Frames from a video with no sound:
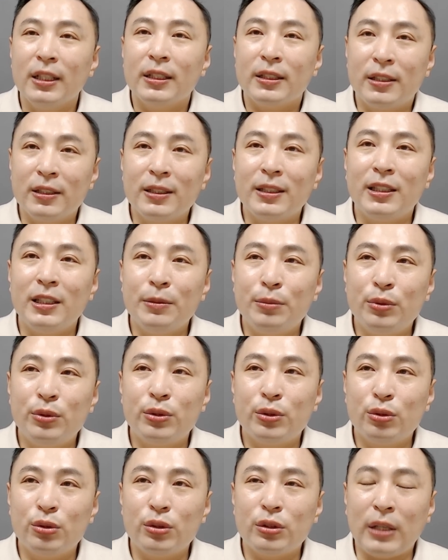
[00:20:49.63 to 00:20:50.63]

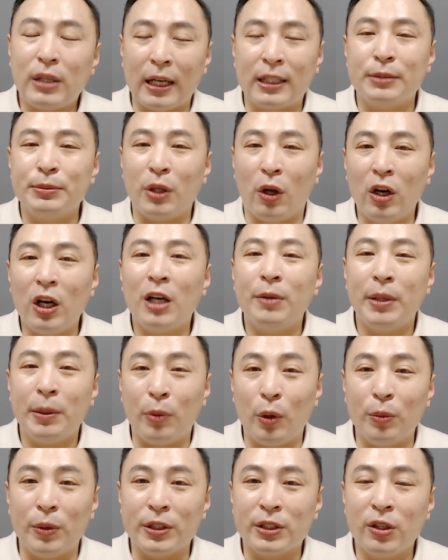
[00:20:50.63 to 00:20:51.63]
등기부도 가끔 열람해
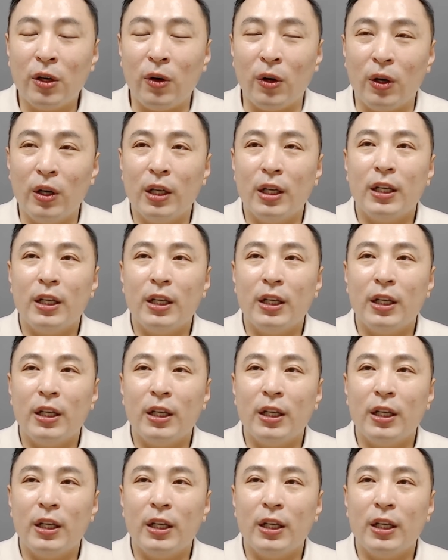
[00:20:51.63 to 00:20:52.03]
보면서